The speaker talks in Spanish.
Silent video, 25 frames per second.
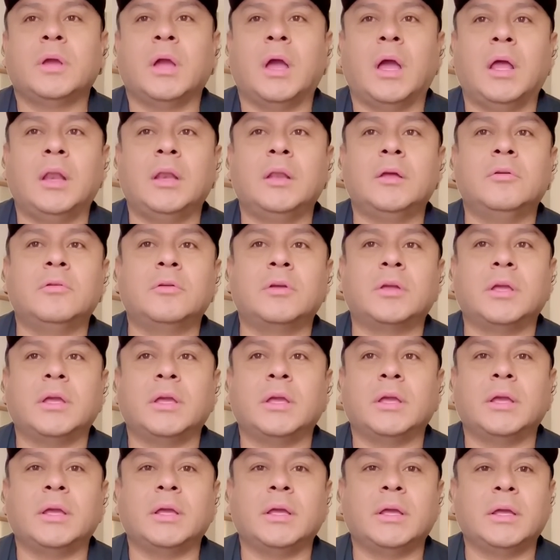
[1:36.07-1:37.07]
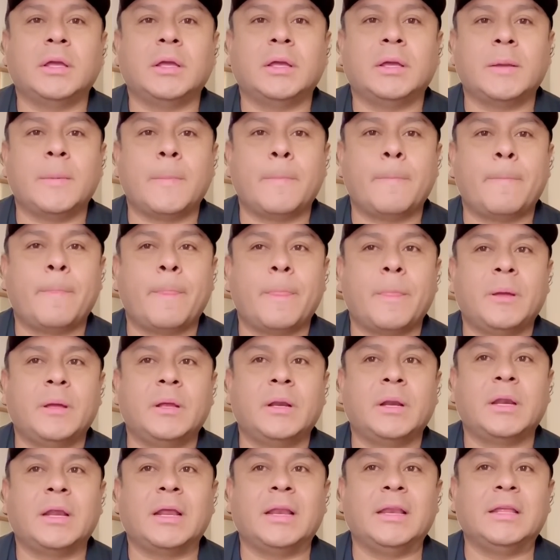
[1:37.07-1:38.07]
Algo que
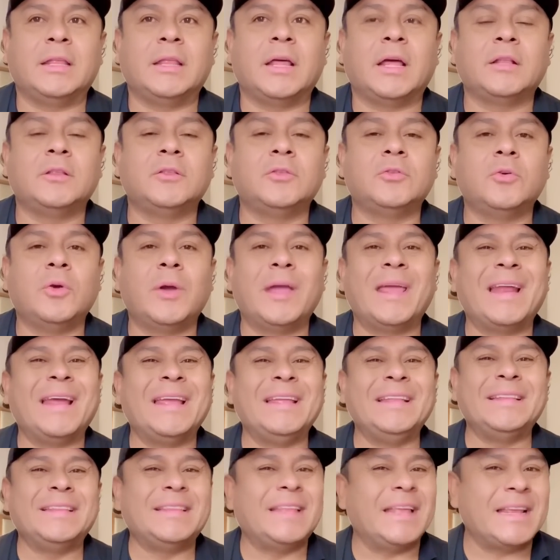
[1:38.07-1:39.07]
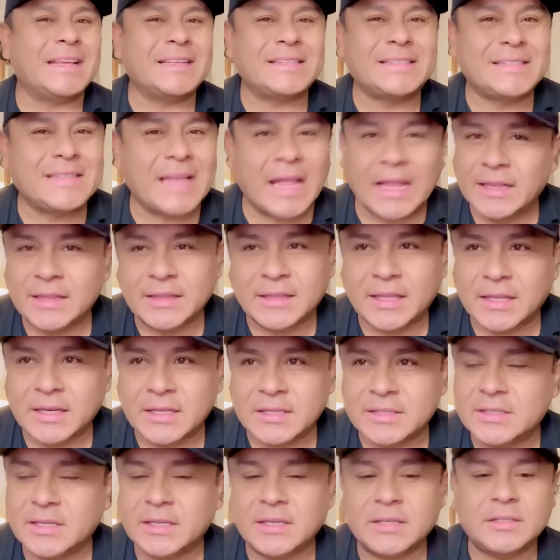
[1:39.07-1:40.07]
en realidad no era interesante
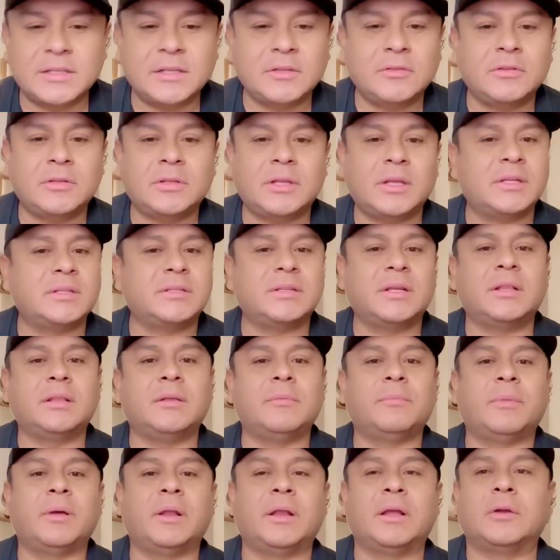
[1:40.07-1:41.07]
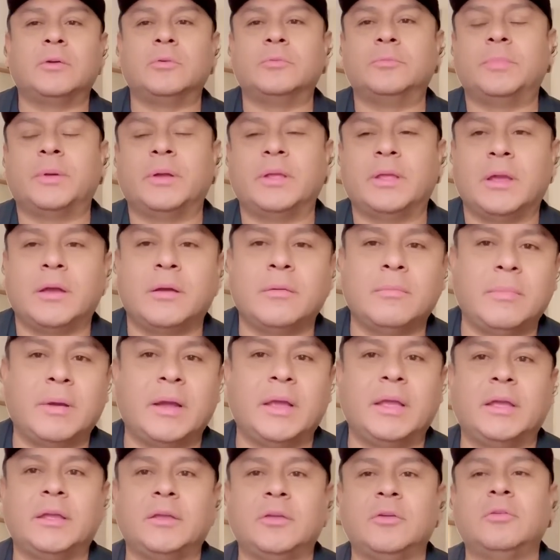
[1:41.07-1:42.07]
ni sigue siendo interesante para la compañía.
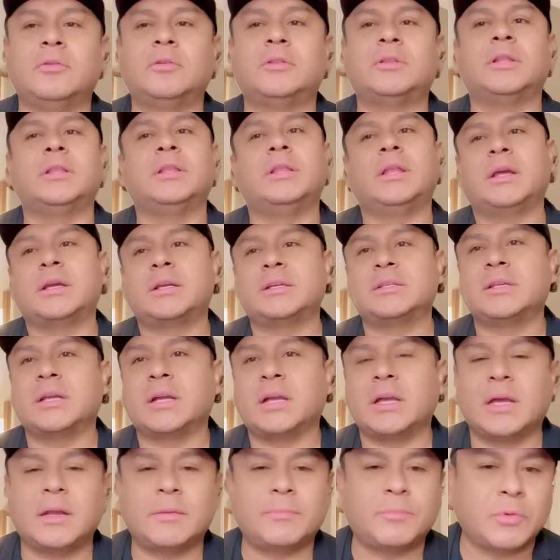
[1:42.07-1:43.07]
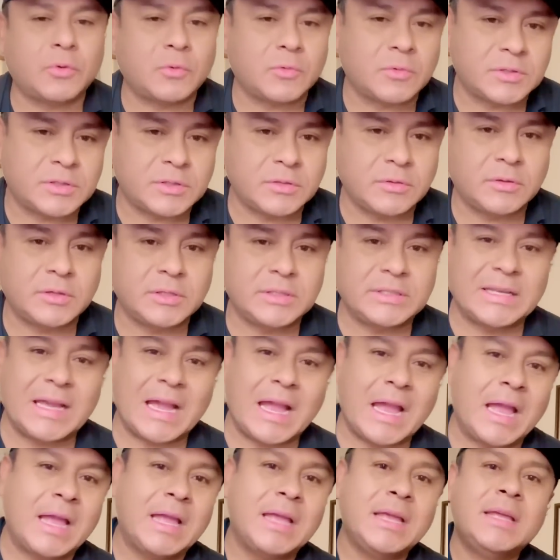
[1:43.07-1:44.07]
Vaya, yo lo tendría que sacar por cuestiones
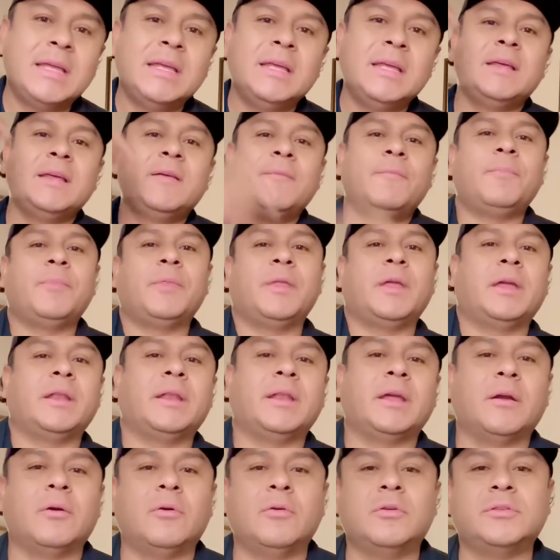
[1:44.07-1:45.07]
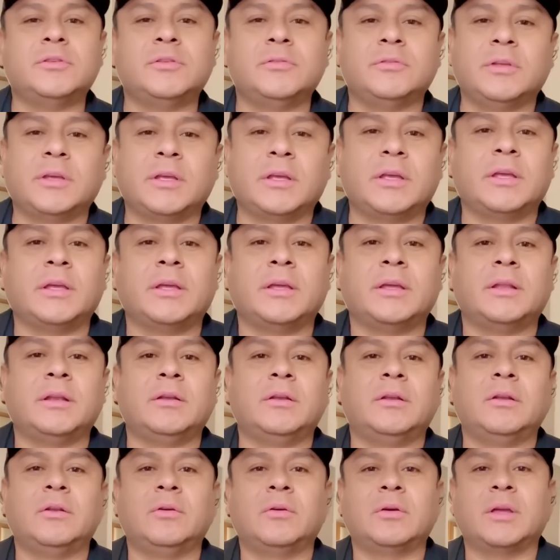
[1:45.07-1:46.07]
ya de negocio, de que
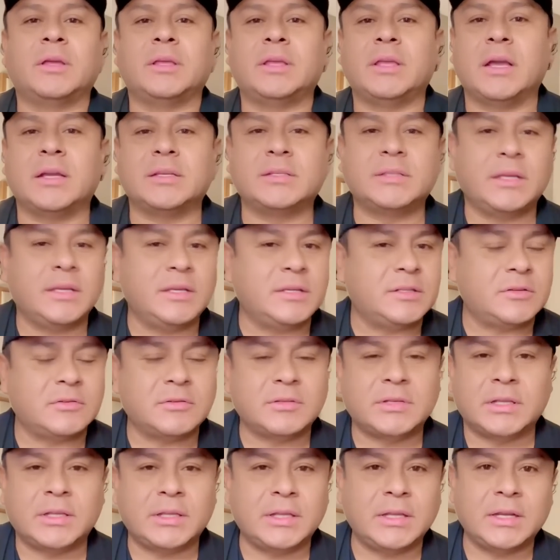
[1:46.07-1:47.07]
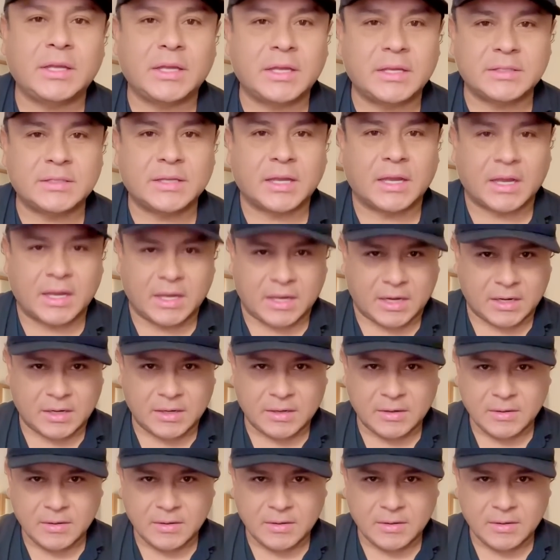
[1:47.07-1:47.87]
lo que ya se hizo se tiene que sacar.